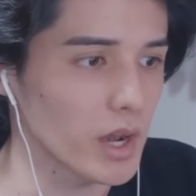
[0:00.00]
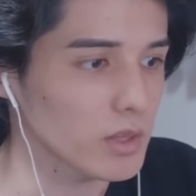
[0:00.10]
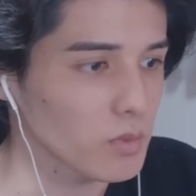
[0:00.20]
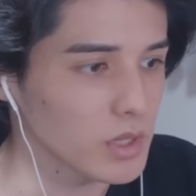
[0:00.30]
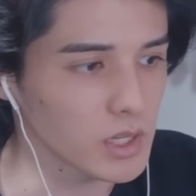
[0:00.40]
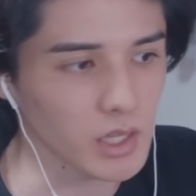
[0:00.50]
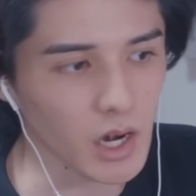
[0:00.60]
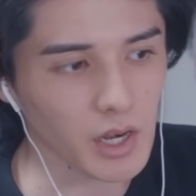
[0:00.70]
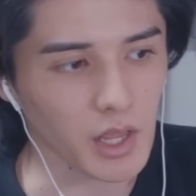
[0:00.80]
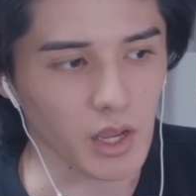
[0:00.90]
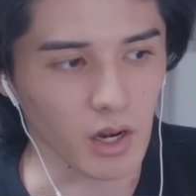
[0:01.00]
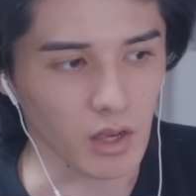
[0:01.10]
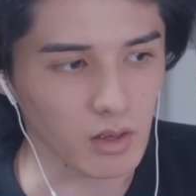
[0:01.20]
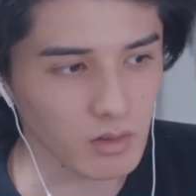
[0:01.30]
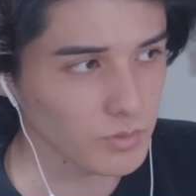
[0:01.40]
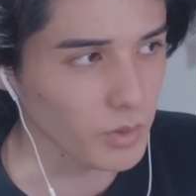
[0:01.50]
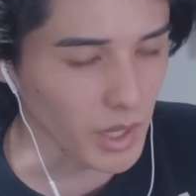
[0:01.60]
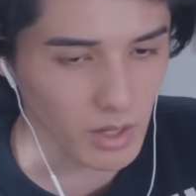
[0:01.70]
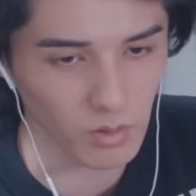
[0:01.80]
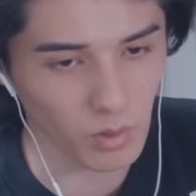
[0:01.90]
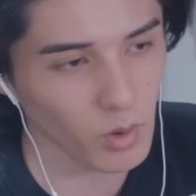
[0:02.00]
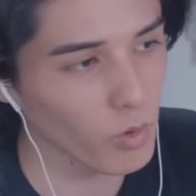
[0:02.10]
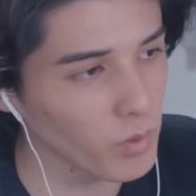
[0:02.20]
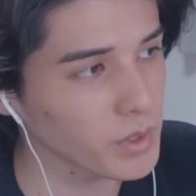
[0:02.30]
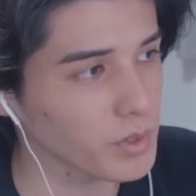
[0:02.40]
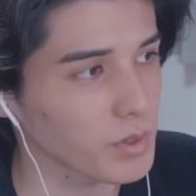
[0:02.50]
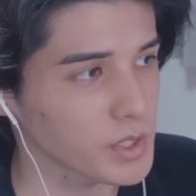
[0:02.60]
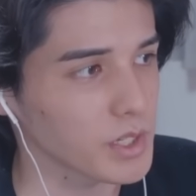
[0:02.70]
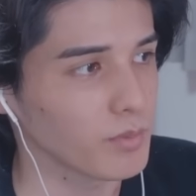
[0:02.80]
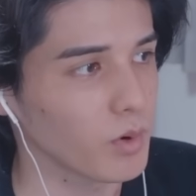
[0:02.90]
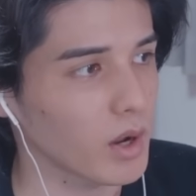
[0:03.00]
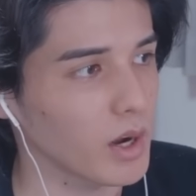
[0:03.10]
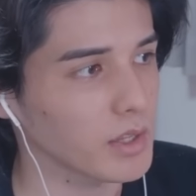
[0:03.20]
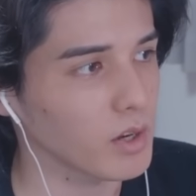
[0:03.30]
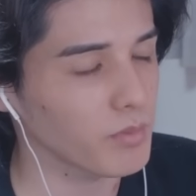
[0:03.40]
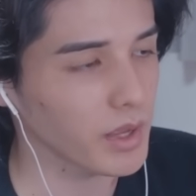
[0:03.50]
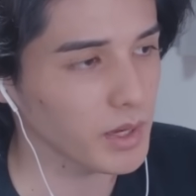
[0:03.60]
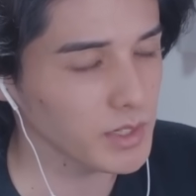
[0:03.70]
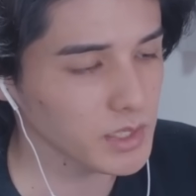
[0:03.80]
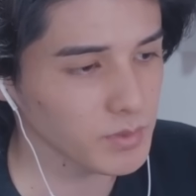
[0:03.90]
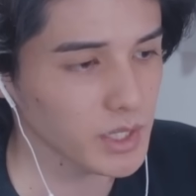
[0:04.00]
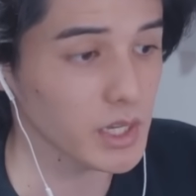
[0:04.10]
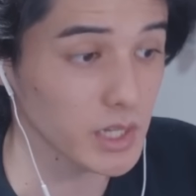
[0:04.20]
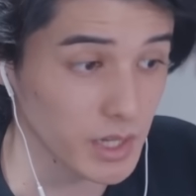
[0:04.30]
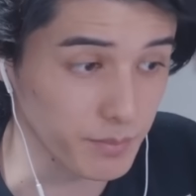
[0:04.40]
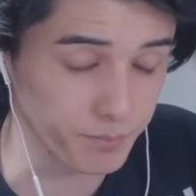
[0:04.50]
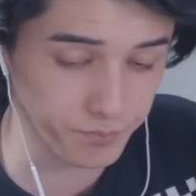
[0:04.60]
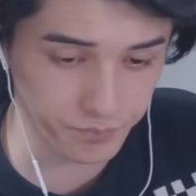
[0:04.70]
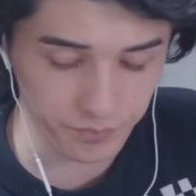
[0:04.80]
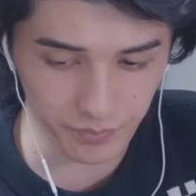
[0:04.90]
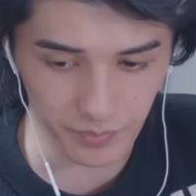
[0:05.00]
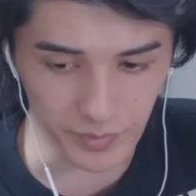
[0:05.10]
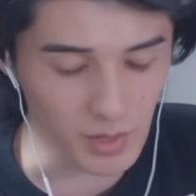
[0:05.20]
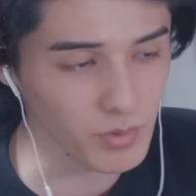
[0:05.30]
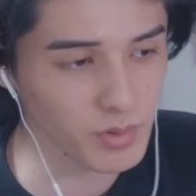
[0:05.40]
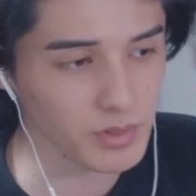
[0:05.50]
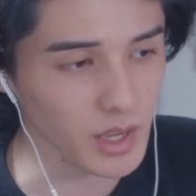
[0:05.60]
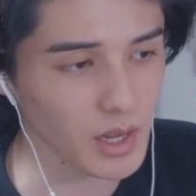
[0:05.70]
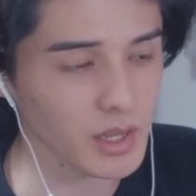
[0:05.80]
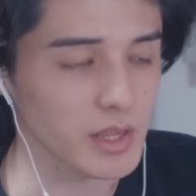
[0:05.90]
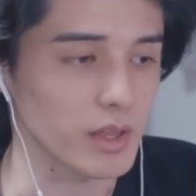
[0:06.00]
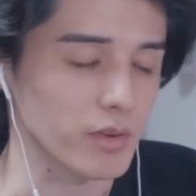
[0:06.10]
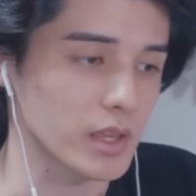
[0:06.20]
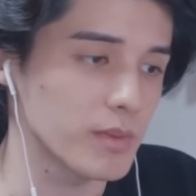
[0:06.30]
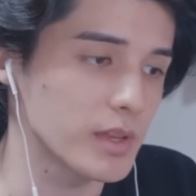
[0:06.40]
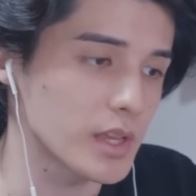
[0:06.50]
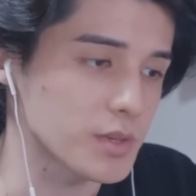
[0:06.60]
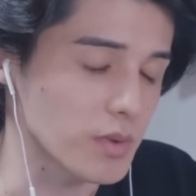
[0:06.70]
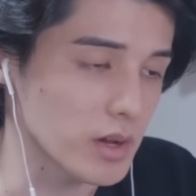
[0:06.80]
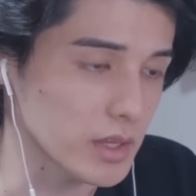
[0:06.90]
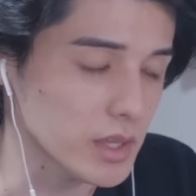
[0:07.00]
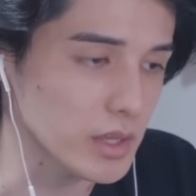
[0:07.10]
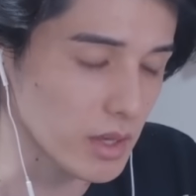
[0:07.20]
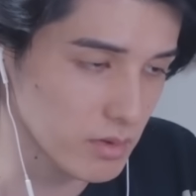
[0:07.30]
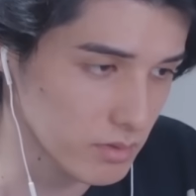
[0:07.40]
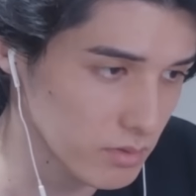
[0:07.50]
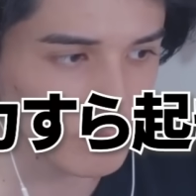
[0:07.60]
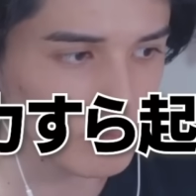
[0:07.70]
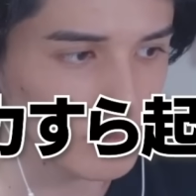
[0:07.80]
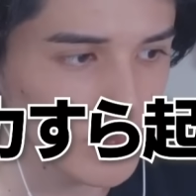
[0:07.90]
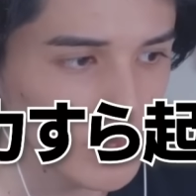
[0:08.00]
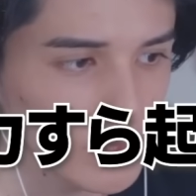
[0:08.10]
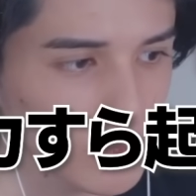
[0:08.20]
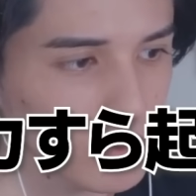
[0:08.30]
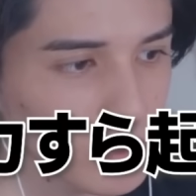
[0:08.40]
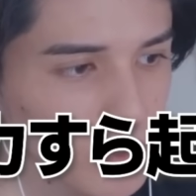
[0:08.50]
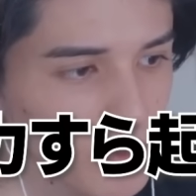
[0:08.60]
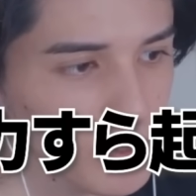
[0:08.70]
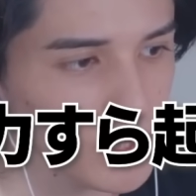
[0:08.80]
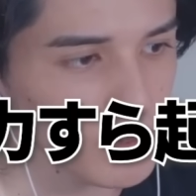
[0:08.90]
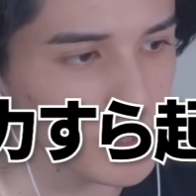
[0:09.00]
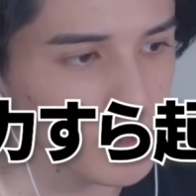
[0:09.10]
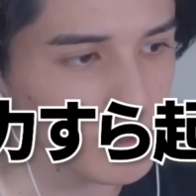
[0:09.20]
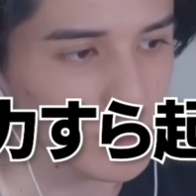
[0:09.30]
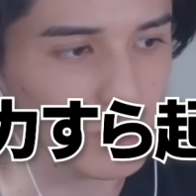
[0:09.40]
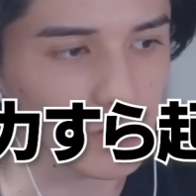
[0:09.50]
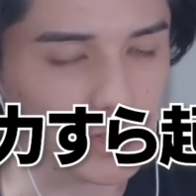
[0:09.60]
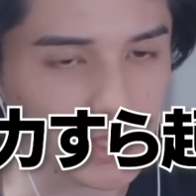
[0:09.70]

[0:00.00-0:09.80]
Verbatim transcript: ラトニンにならないから。OK。これを覚えててほしい。もう体のメカニズム的に、眠くならないんだよね君たちの体ってそ外に出る気力すら起きま